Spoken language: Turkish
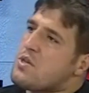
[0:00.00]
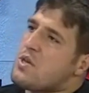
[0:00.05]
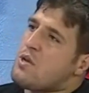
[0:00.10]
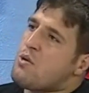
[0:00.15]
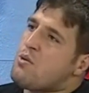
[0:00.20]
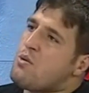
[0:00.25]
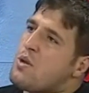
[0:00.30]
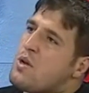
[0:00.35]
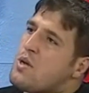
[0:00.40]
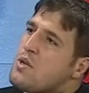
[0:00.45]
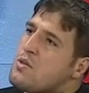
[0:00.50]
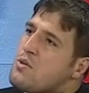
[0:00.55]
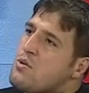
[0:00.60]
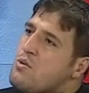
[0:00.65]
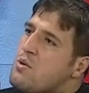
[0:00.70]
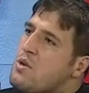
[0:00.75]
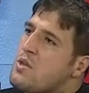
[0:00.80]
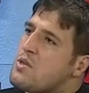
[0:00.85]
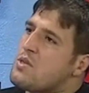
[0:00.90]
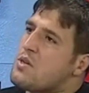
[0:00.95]
Eylül ayında
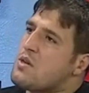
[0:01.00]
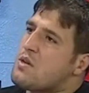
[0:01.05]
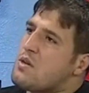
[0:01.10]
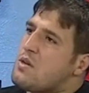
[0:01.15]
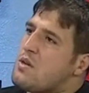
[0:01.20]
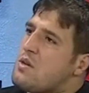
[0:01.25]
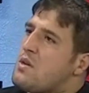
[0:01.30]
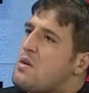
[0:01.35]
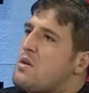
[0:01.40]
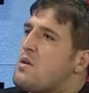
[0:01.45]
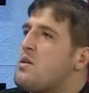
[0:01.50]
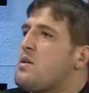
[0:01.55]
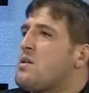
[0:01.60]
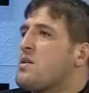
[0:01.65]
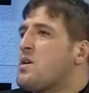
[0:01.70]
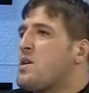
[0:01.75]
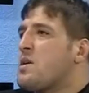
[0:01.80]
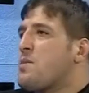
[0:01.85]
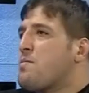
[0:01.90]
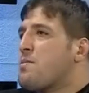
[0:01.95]
olacak.
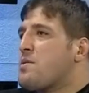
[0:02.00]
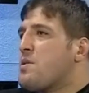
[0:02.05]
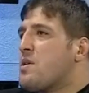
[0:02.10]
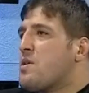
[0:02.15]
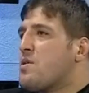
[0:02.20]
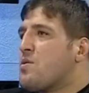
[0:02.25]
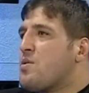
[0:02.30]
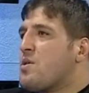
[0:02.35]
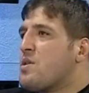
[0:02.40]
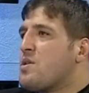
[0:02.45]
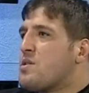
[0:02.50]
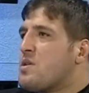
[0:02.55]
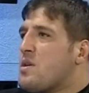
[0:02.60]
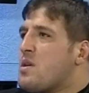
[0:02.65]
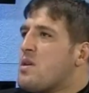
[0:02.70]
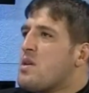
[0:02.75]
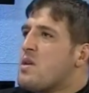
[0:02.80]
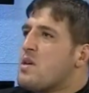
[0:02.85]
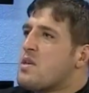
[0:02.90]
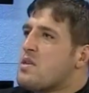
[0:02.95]
Kırkpınar güreş
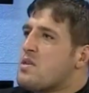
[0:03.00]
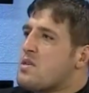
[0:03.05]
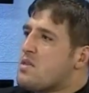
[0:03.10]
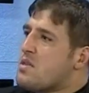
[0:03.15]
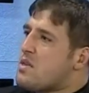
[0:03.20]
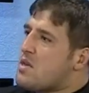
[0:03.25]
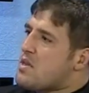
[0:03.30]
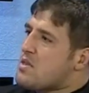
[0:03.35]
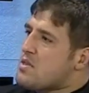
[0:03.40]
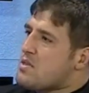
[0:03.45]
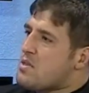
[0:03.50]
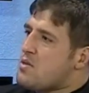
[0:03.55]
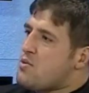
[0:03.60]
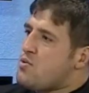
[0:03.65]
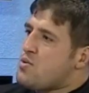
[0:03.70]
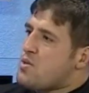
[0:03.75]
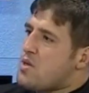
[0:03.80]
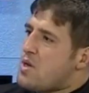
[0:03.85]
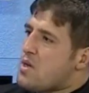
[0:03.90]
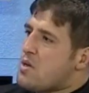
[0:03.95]
değil ikisinin arasında
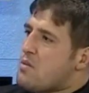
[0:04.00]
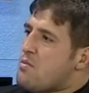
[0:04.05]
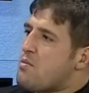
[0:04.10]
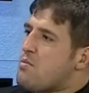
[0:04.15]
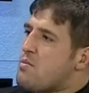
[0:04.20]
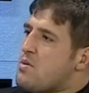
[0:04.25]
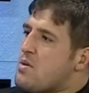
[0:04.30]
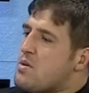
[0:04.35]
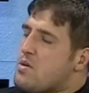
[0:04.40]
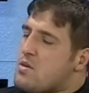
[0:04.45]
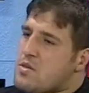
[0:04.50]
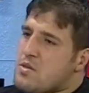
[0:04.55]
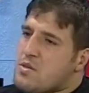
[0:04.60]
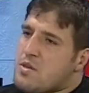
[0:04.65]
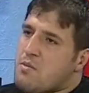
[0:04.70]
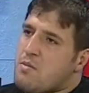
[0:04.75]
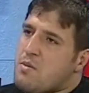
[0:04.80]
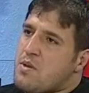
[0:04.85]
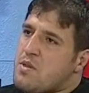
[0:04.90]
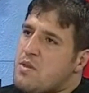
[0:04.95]
3 ay gibi bir
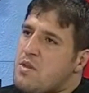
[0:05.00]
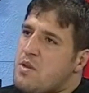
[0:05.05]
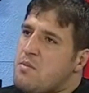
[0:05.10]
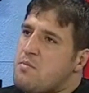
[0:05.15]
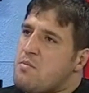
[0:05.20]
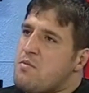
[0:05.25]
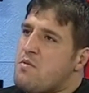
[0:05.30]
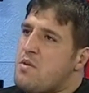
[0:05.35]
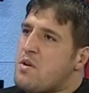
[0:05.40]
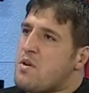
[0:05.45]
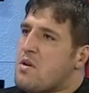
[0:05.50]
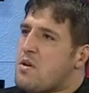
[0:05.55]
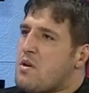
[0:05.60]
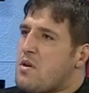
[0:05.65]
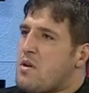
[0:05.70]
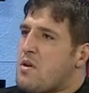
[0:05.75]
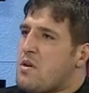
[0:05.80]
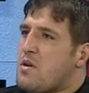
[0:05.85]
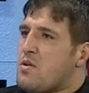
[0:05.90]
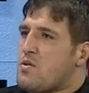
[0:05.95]
zaman dilimi var.
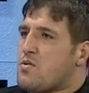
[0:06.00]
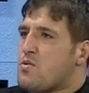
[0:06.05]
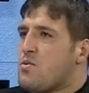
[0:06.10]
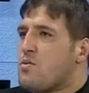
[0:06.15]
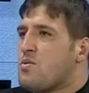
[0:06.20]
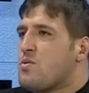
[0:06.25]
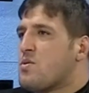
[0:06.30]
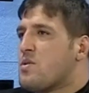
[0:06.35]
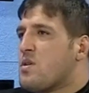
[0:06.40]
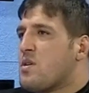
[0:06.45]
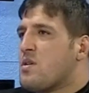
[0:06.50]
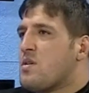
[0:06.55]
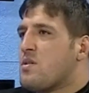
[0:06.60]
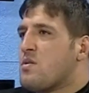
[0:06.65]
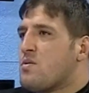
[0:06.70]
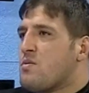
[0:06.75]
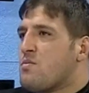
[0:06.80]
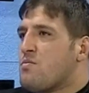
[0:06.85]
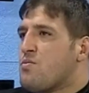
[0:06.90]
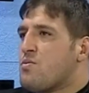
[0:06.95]
Sonuçta
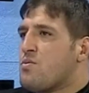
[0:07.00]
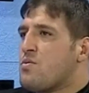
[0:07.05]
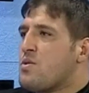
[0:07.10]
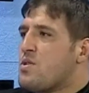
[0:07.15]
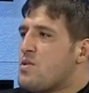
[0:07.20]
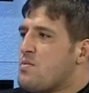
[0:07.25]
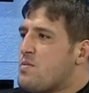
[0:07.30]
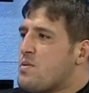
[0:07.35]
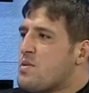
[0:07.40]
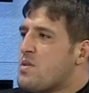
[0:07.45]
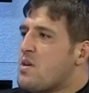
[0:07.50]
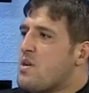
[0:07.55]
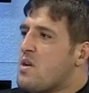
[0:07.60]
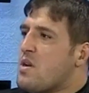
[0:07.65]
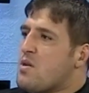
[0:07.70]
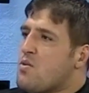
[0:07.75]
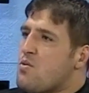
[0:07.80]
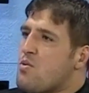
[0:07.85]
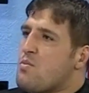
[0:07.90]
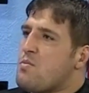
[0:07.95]
bunun hiçbir
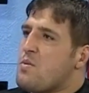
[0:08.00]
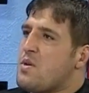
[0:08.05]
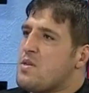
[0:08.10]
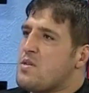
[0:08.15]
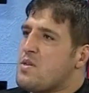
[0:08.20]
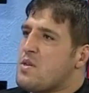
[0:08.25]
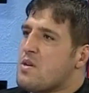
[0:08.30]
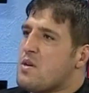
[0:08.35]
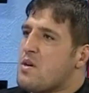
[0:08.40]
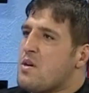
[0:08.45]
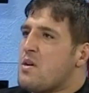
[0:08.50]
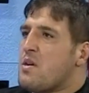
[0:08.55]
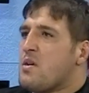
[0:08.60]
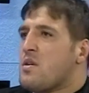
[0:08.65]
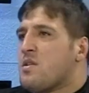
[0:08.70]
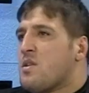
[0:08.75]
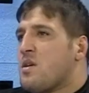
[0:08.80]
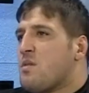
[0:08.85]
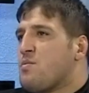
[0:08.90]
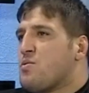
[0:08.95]
zararı olmayacak.
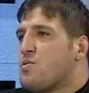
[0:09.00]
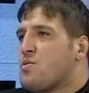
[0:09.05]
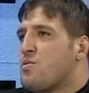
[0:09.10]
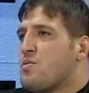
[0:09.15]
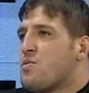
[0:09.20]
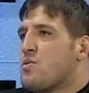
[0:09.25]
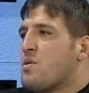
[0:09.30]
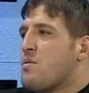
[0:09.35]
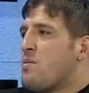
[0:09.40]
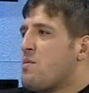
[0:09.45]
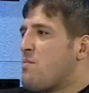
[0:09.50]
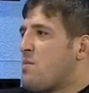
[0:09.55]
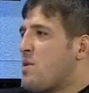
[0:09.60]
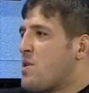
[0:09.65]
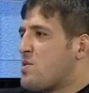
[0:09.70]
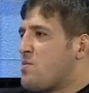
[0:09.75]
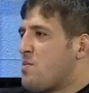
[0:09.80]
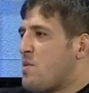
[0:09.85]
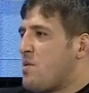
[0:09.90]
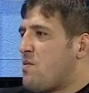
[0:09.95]
Tabii sonuçta ben
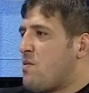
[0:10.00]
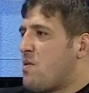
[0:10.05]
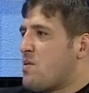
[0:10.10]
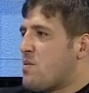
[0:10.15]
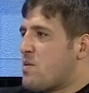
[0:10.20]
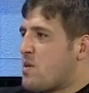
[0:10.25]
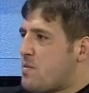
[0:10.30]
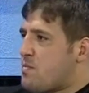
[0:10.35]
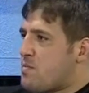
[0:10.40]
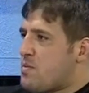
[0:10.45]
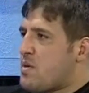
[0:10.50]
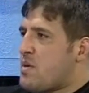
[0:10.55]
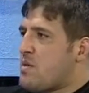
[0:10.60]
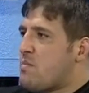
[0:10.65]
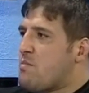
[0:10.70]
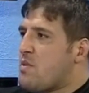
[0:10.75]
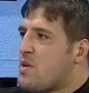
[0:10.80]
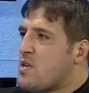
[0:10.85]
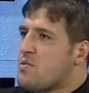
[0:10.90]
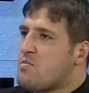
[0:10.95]
baş pehlivanım.
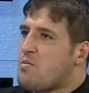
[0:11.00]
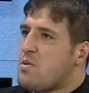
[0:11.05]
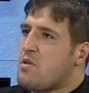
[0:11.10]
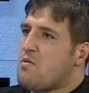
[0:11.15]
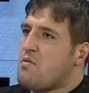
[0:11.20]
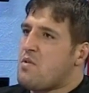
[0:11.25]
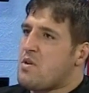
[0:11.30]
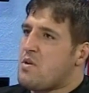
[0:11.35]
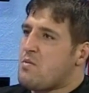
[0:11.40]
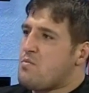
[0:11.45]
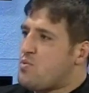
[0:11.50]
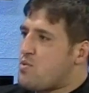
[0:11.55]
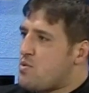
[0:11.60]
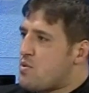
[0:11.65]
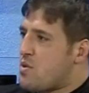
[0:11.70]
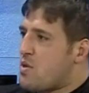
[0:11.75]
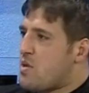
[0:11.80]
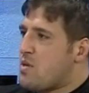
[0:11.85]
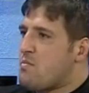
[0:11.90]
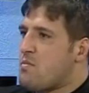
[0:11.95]
Kırpınar'ın baş pehlivanıyım.
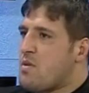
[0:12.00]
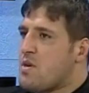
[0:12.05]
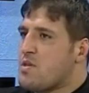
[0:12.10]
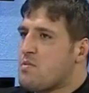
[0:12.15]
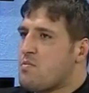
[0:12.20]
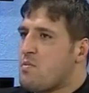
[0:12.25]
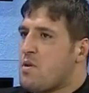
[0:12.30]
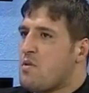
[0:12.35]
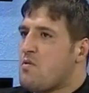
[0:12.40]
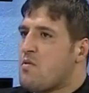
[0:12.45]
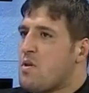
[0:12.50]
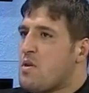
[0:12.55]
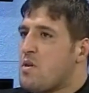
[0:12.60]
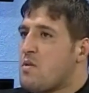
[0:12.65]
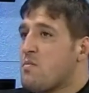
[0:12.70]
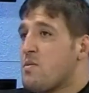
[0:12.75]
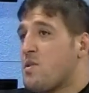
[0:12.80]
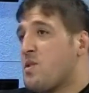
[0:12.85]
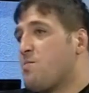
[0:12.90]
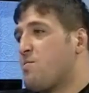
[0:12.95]
Türkiye'nin baş
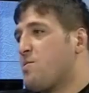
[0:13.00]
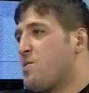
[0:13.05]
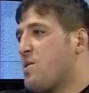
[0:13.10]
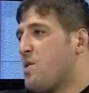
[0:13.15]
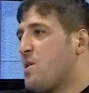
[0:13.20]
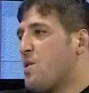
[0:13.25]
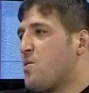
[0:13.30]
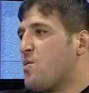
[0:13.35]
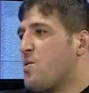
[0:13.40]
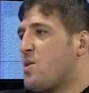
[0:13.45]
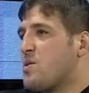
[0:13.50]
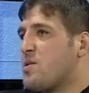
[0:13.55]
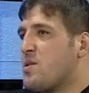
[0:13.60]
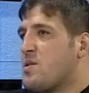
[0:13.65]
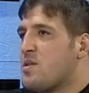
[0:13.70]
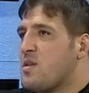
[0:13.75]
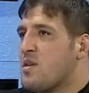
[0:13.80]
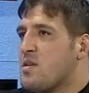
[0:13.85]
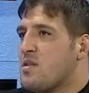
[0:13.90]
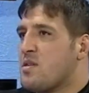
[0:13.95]
pehlivanıyım. Kırpınara
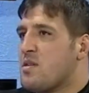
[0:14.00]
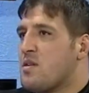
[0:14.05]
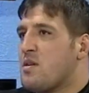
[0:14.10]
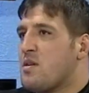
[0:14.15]
güreşeceğiz.